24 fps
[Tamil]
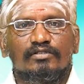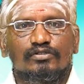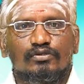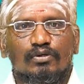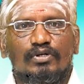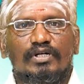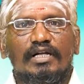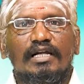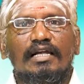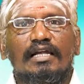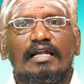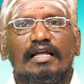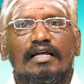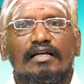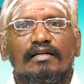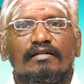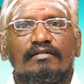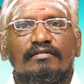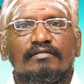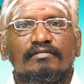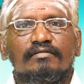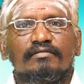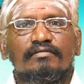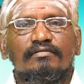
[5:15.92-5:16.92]
தொழிலில்
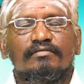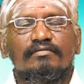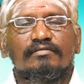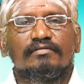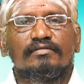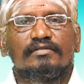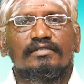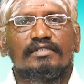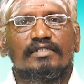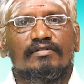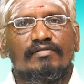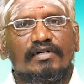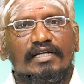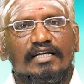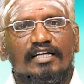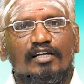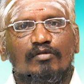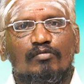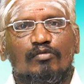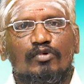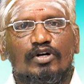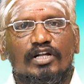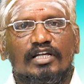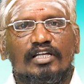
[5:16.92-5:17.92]
இது
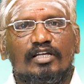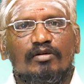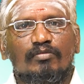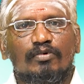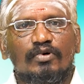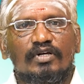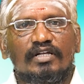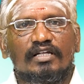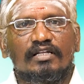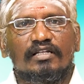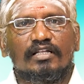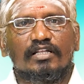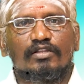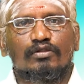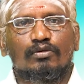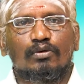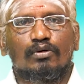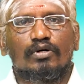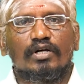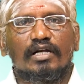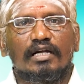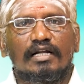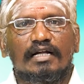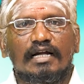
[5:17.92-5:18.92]
வரைக்கும் முடங்கி போகின்ற
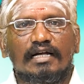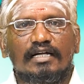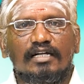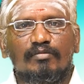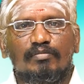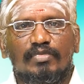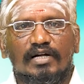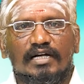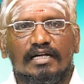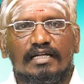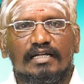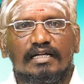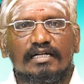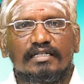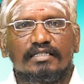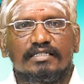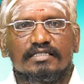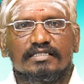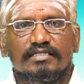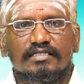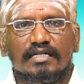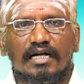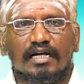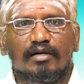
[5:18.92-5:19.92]
தொழில் கண்டிப்பாக நீங்கள்
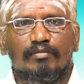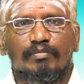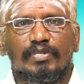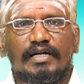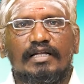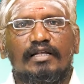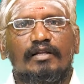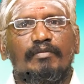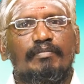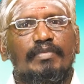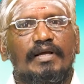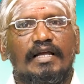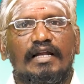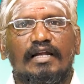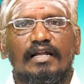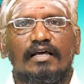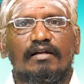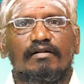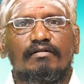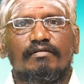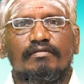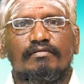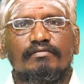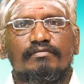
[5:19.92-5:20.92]
எடுத்து ஸ்டார்ட் பண்ணியிருப்பீங்க
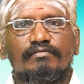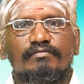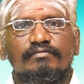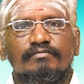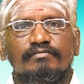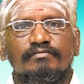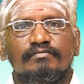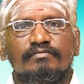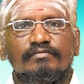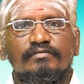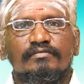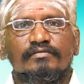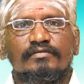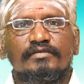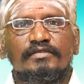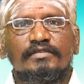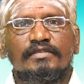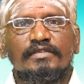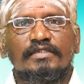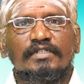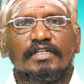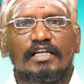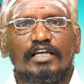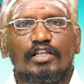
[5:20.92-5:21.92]
நேரம்
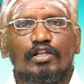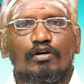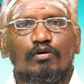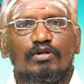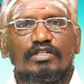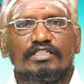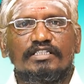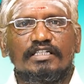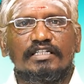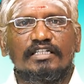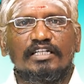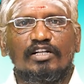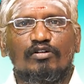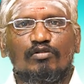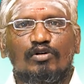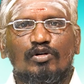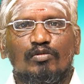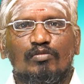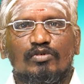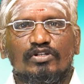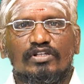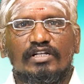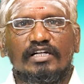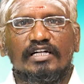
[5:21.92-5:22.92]
ஏதோ ஒரு சின்ன
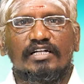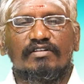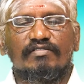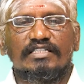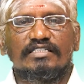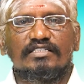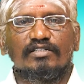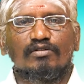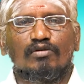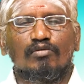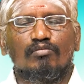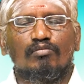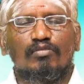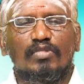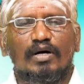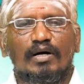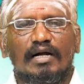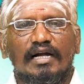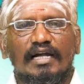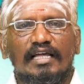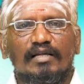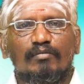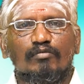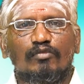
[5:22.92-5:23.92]
ஒரு முதலீடு வச்சு ரொம்ப
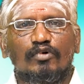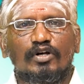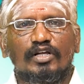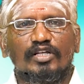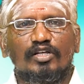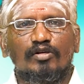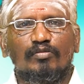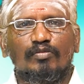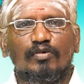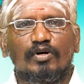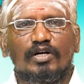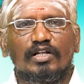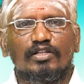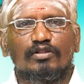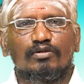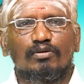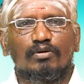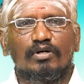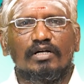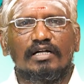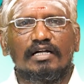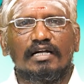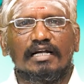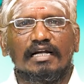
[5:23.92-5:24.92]
அடை முடங்கி போன
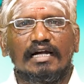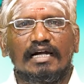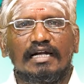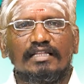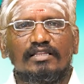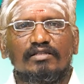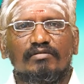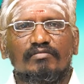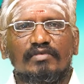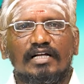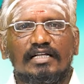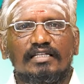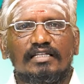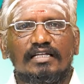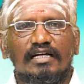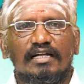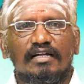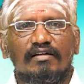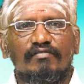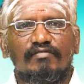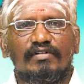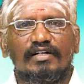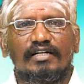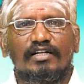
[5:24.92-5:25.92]
தொழில்கள் அனைத்தும் ஐயா
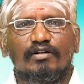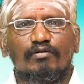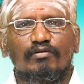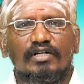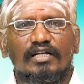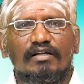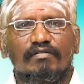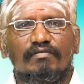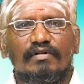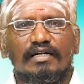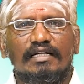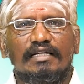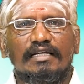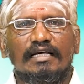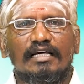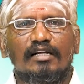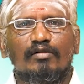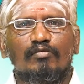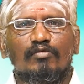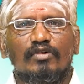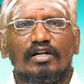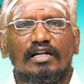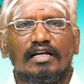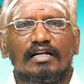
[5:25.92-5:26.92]
நான் வீட்டை விட்டே
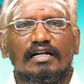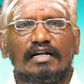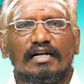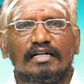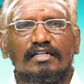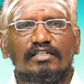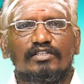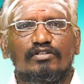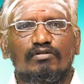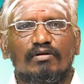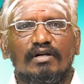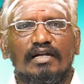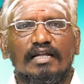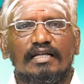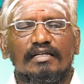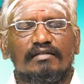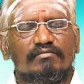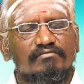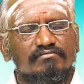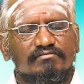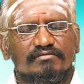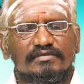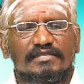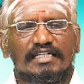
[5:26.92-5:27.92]
வெளியேற முடியல கடன் தொல்லை
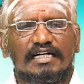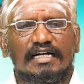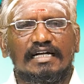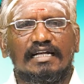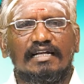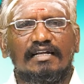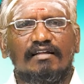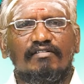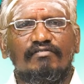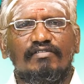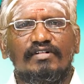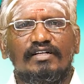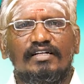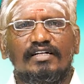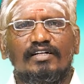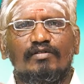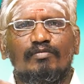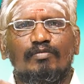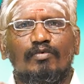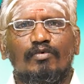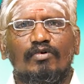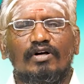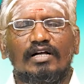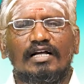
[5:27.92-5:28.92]
கடன்லாம்
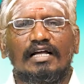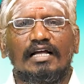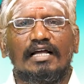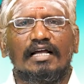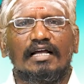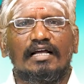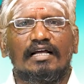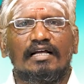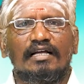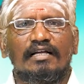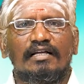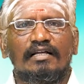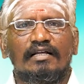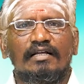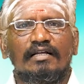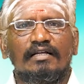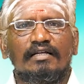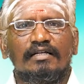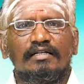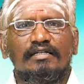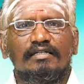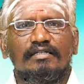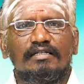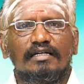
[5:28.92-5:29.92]
விட்டுட்டு போங்க
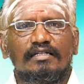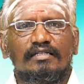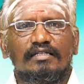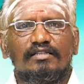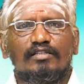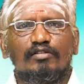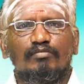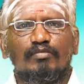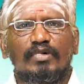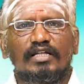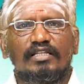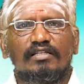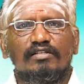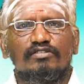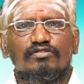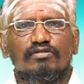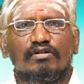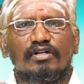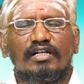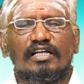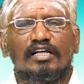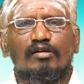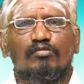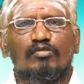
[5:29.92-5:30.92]
எதிர்த்து பதில்
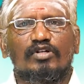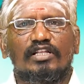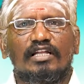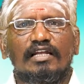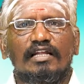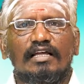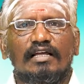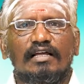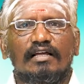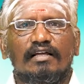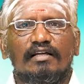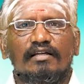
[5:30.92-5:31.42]
சொல்லுங்கள் முதல்ல